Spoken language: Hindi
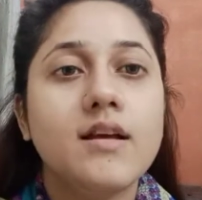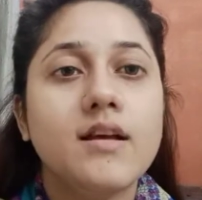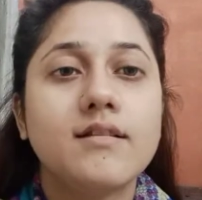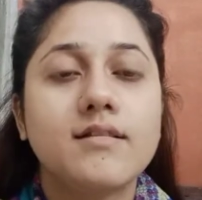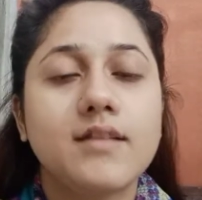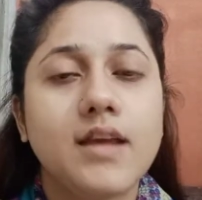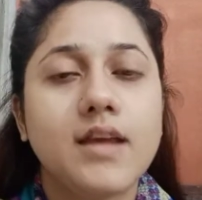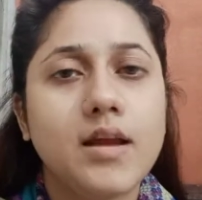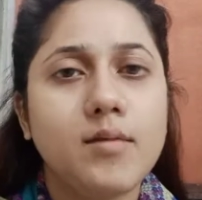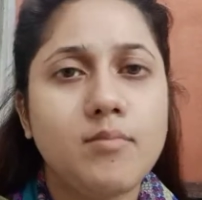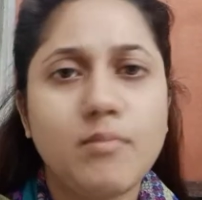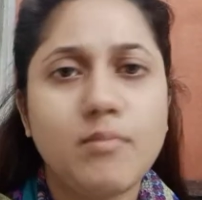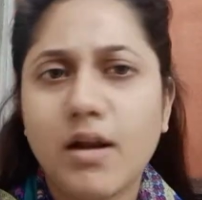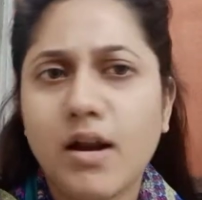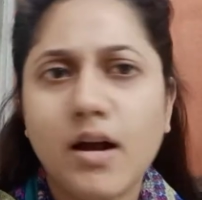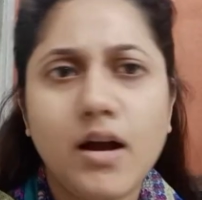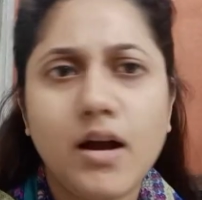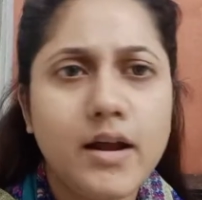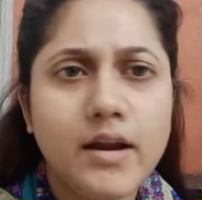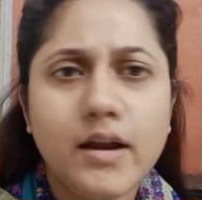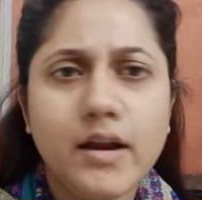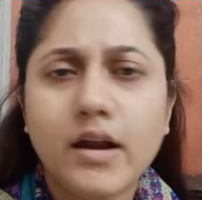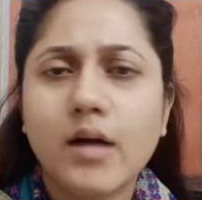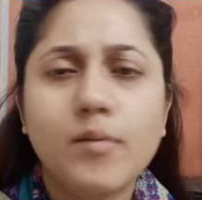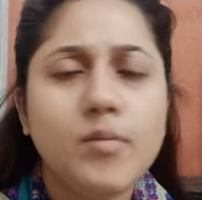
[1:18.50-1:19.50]
स्किन में
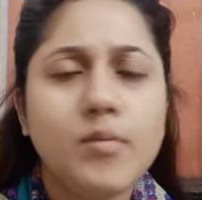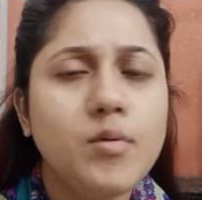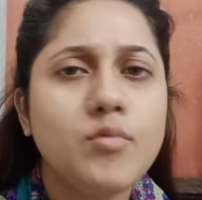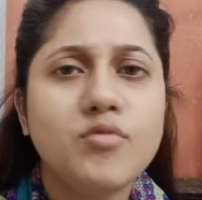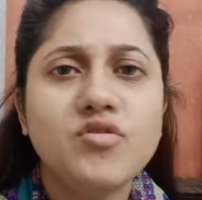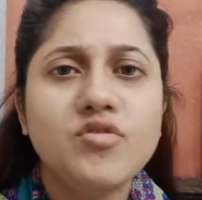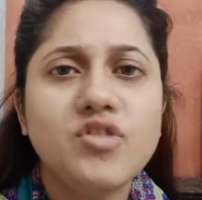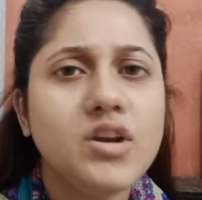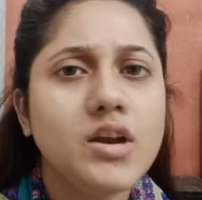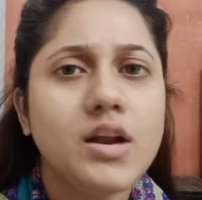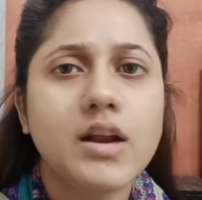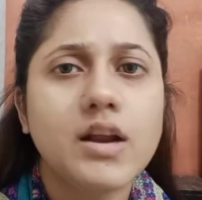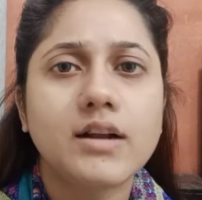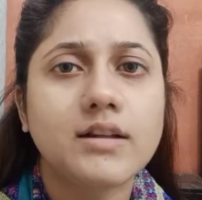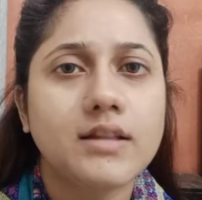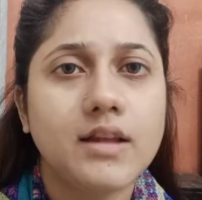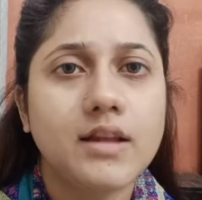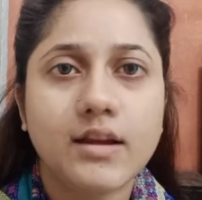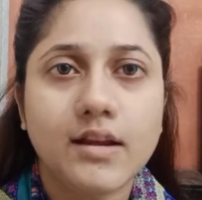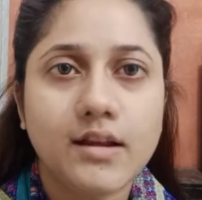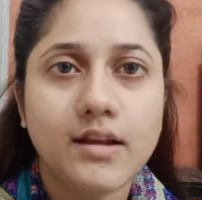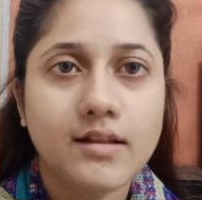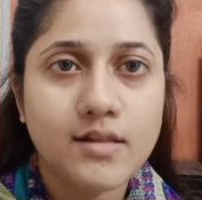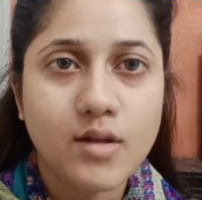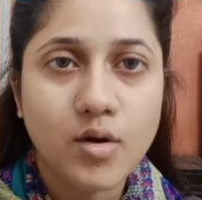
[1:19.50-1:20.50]
लगाने का भी मुझे नहीं लगता
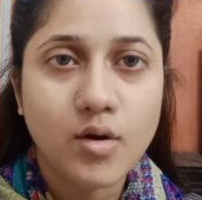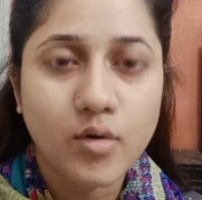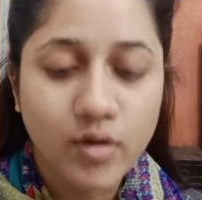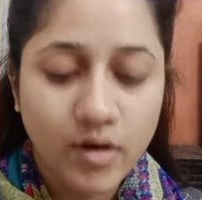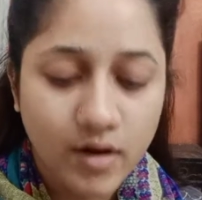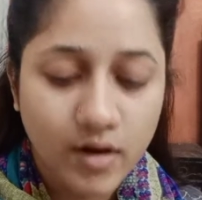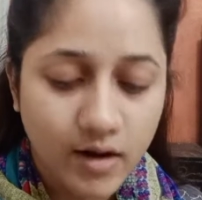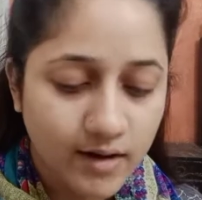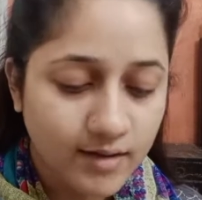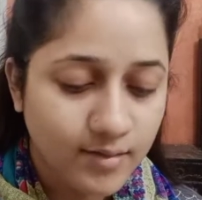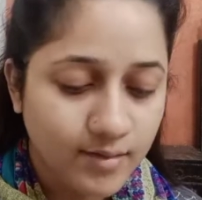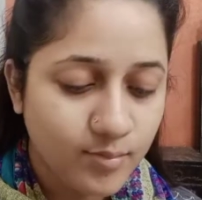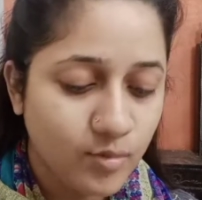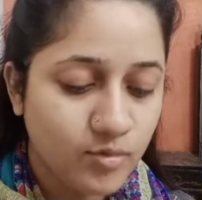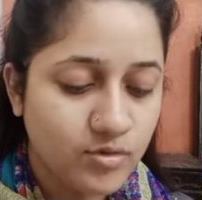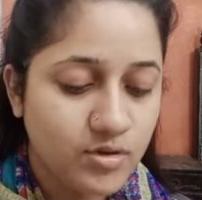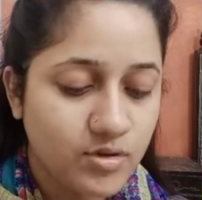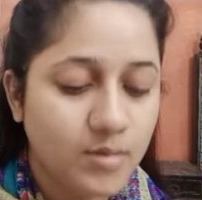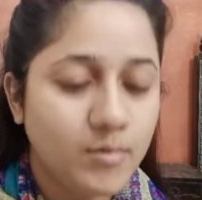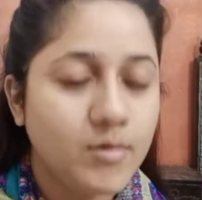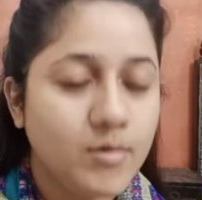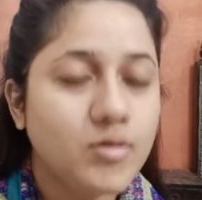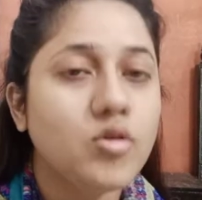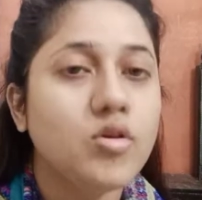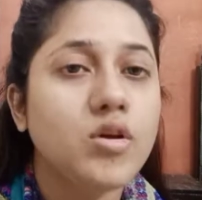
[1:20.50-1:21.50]
कि इतना कोई ख़ास
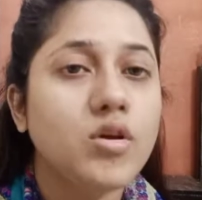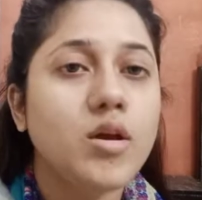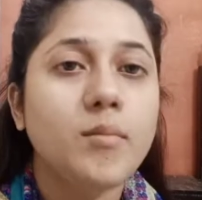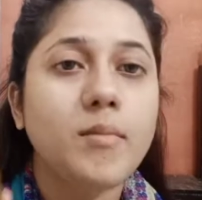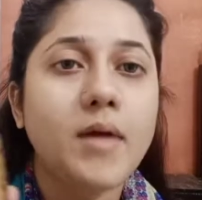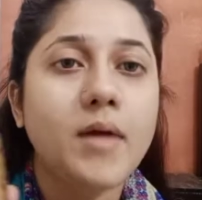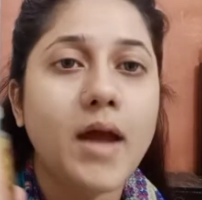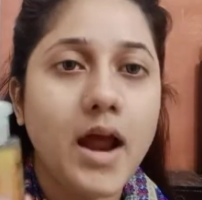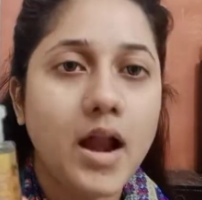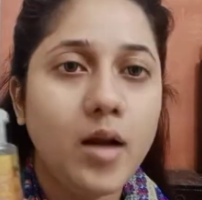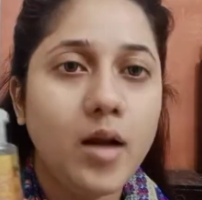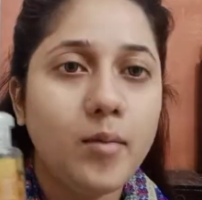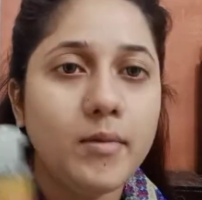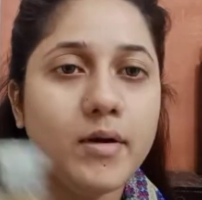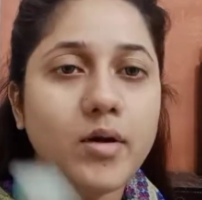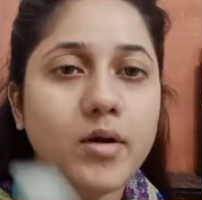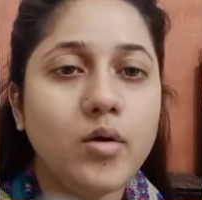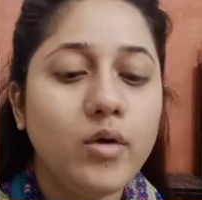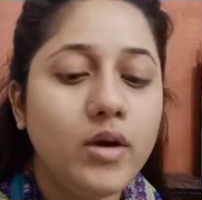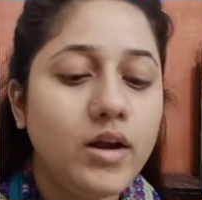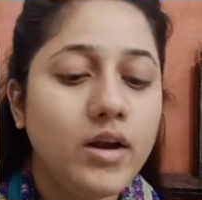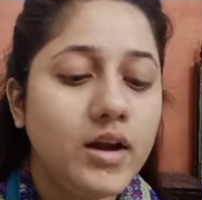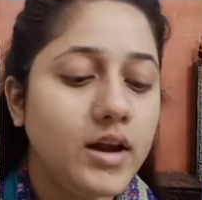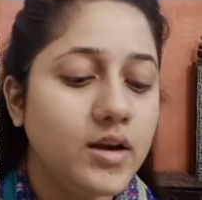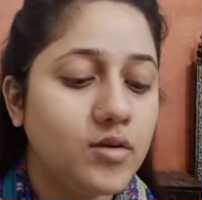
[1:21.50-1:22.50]
मौसम है तो ये मैं एलमंड
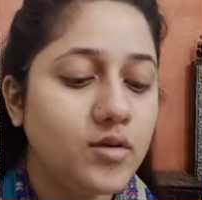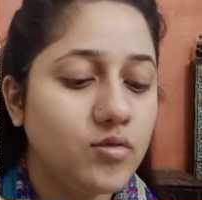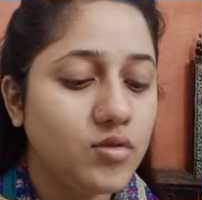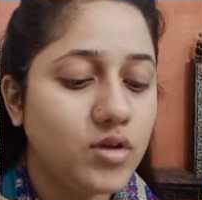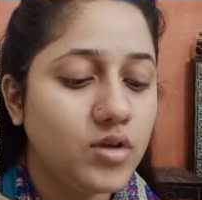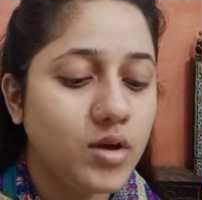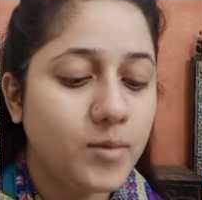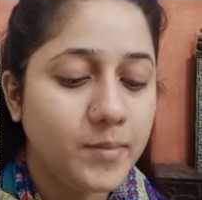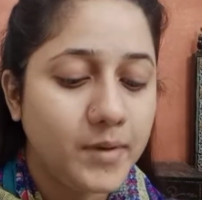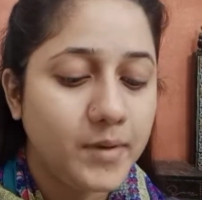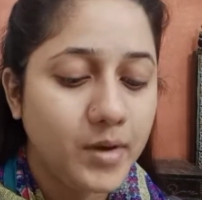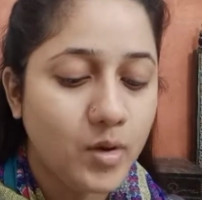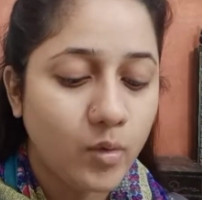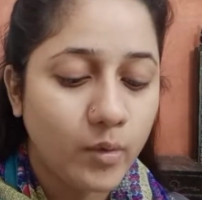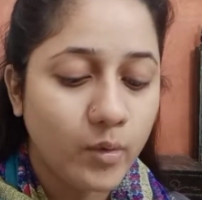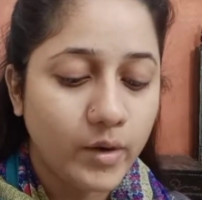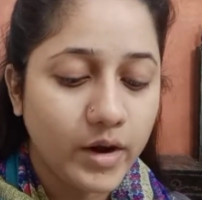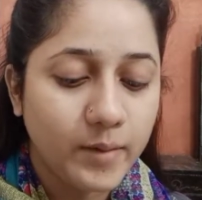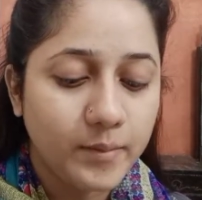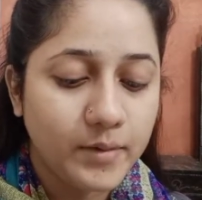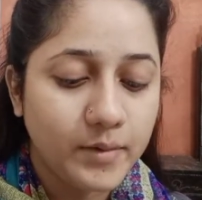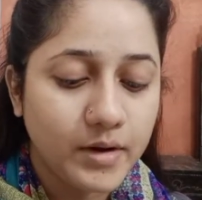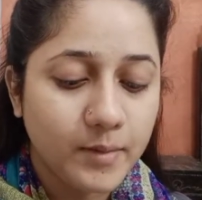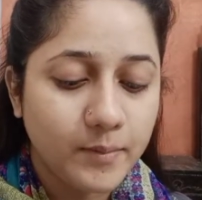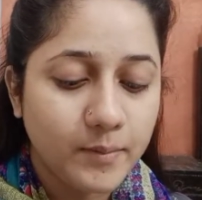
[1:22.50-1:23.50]
ऑयल ले रही हूँ ये प्योर
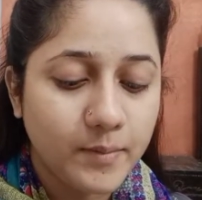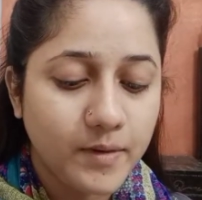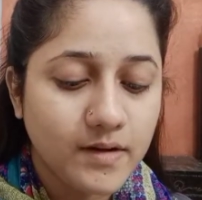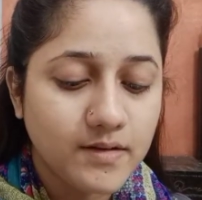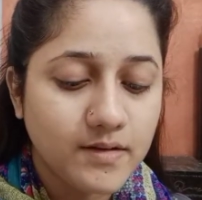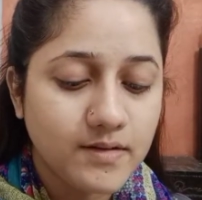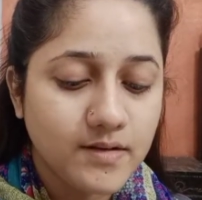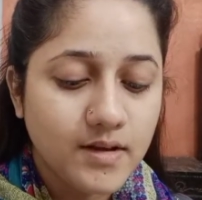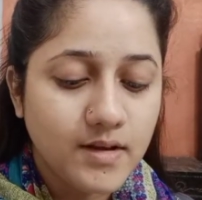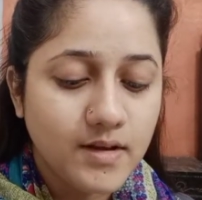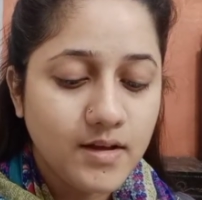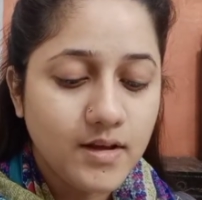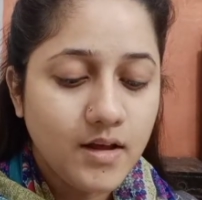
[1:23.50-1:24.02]
है मेरे पास